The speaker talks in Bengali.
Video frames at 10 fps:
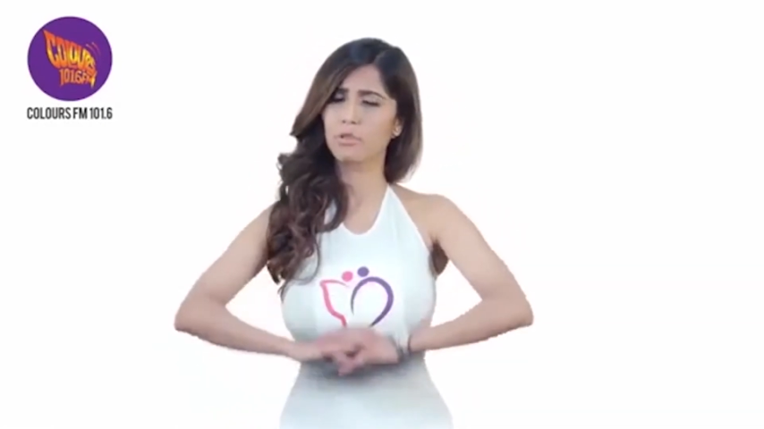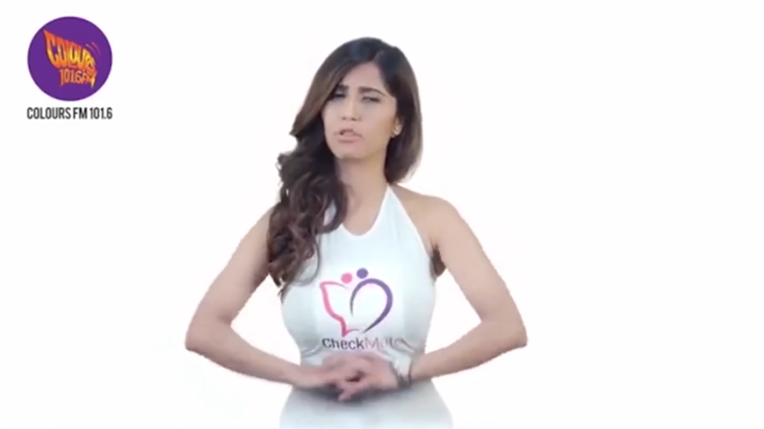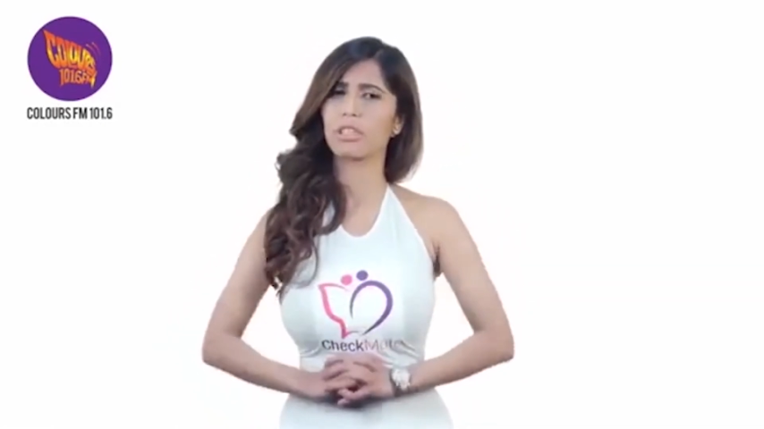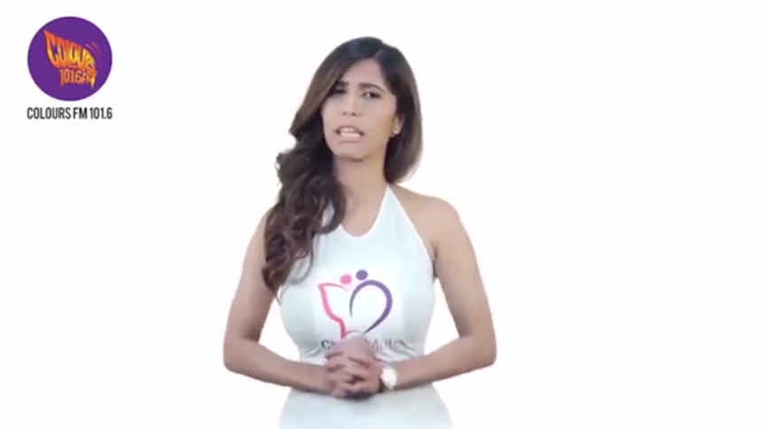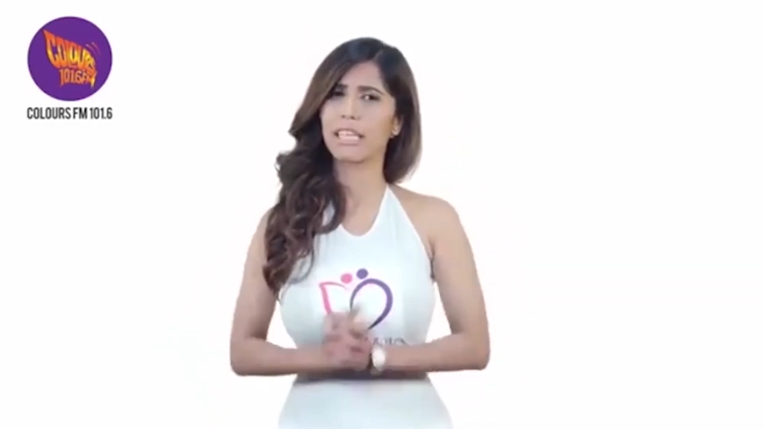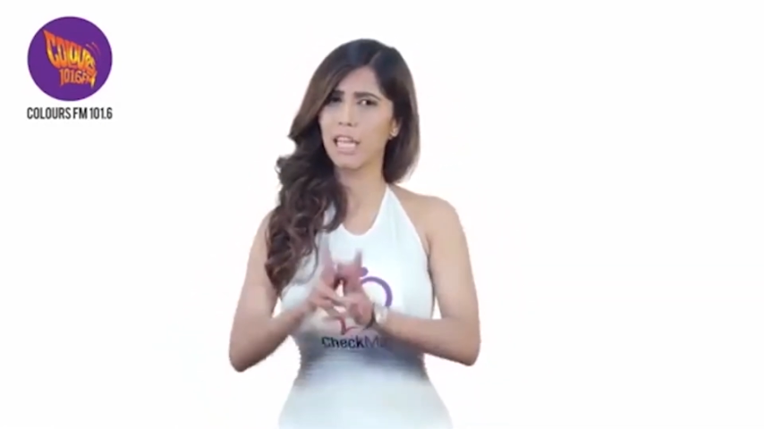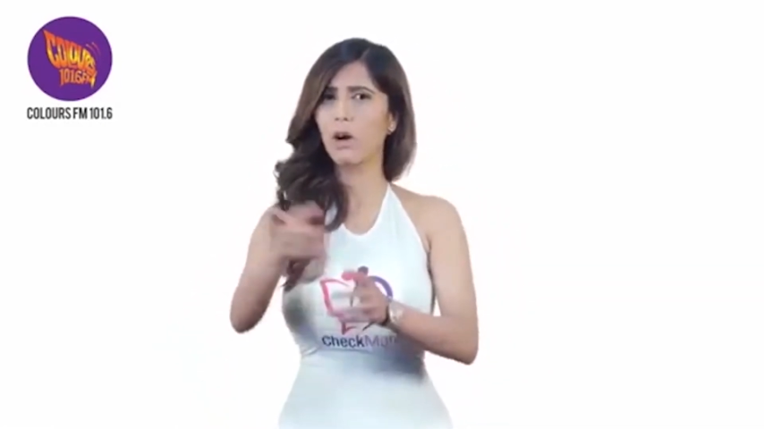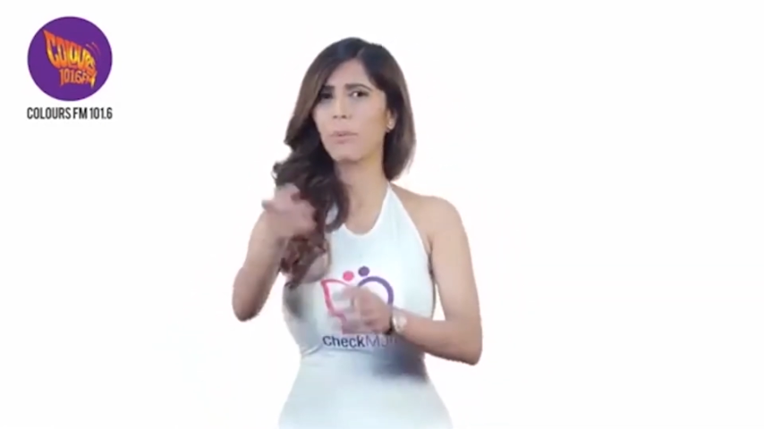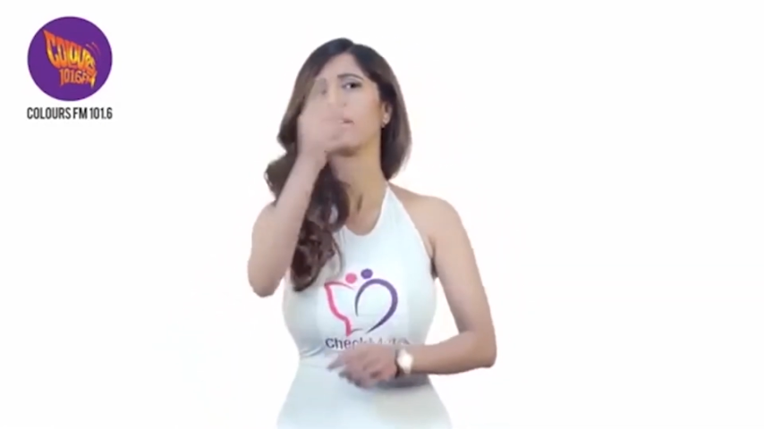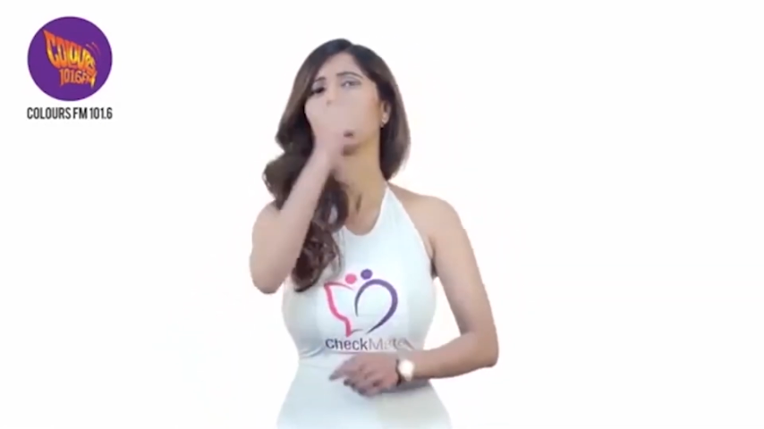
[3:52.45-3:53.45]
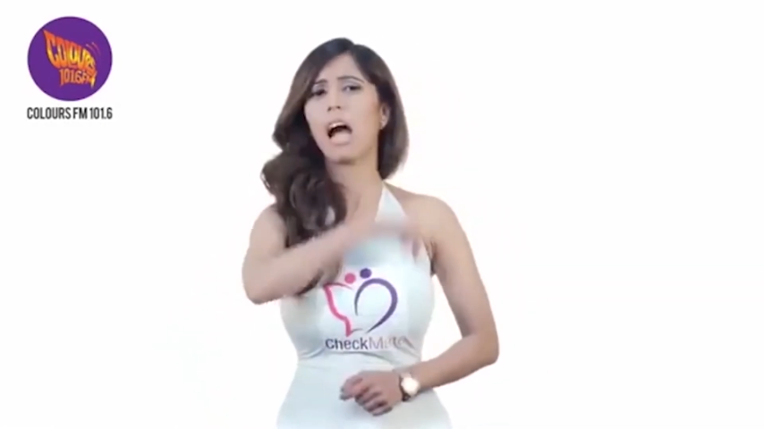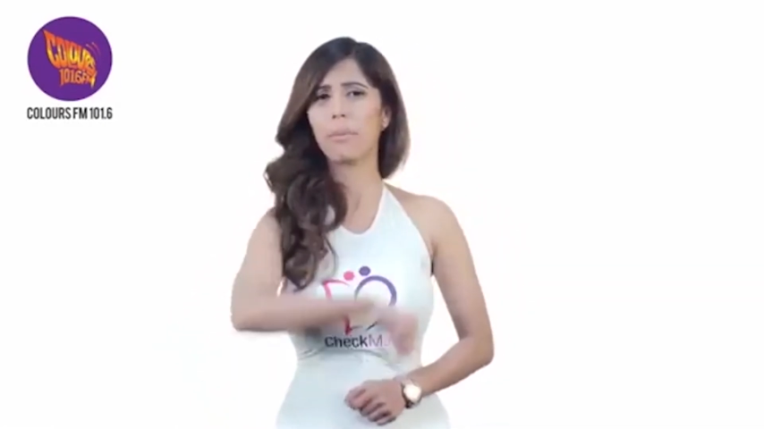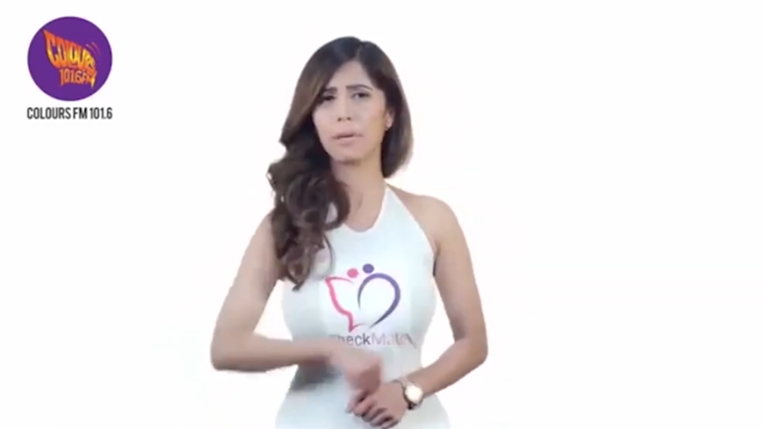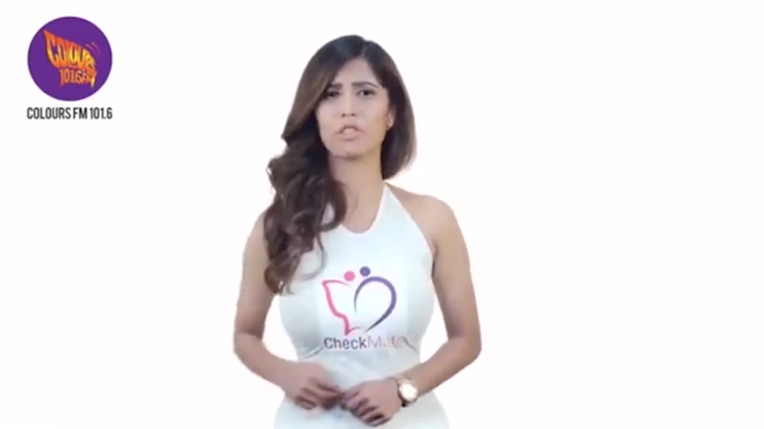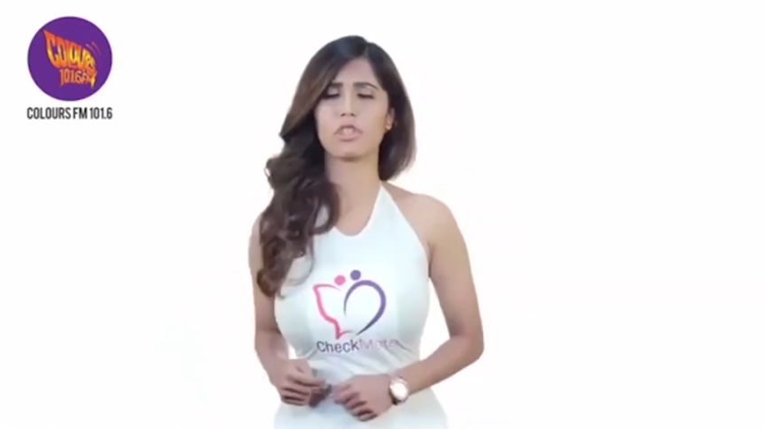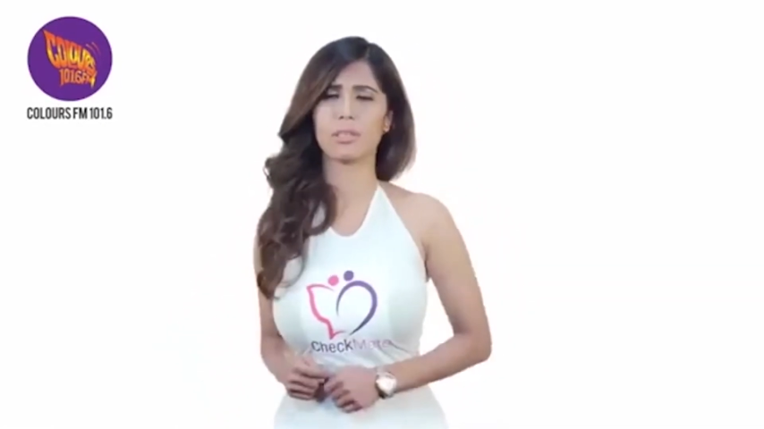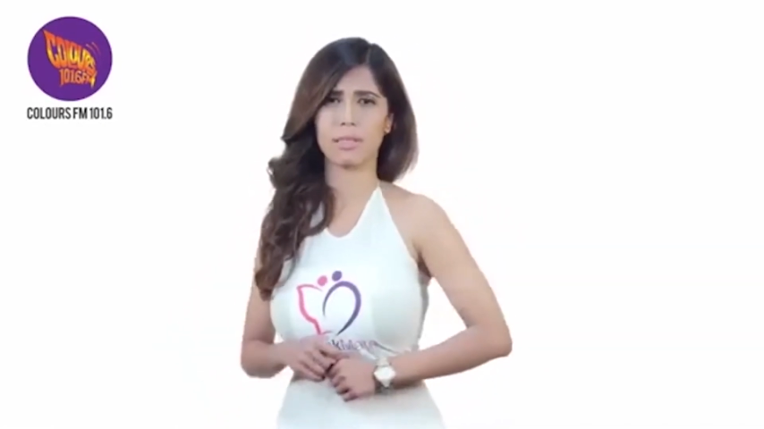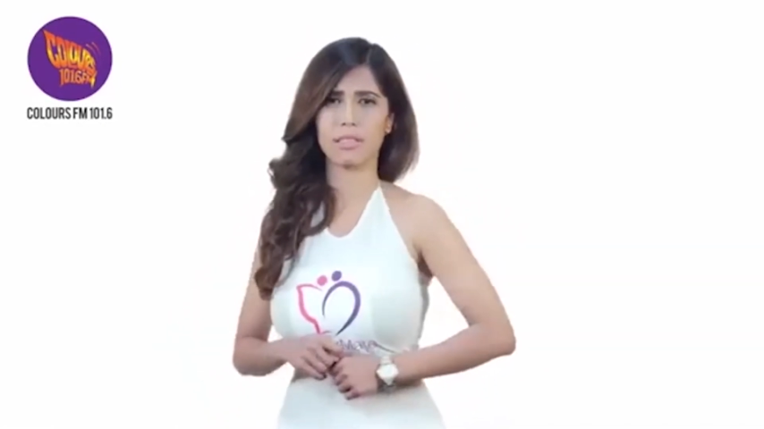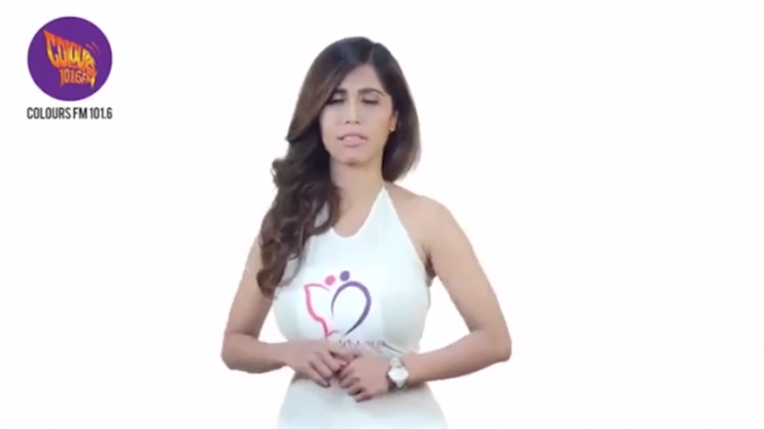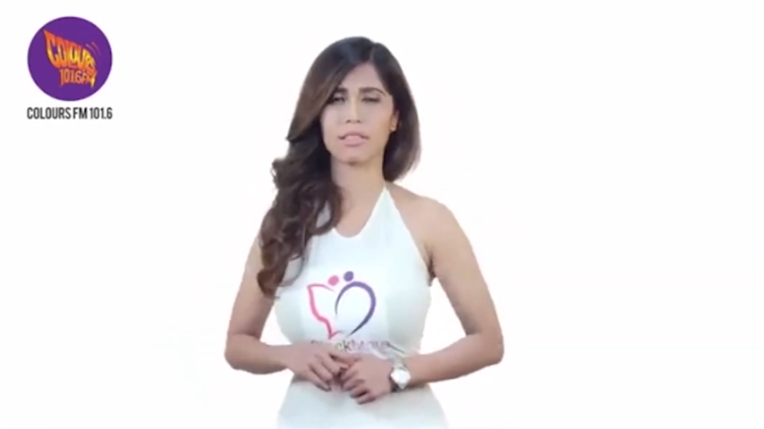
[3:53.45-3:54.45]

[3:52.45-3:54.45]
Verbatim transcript: আপনাদের মধ্য থেকে কে হবেন আমার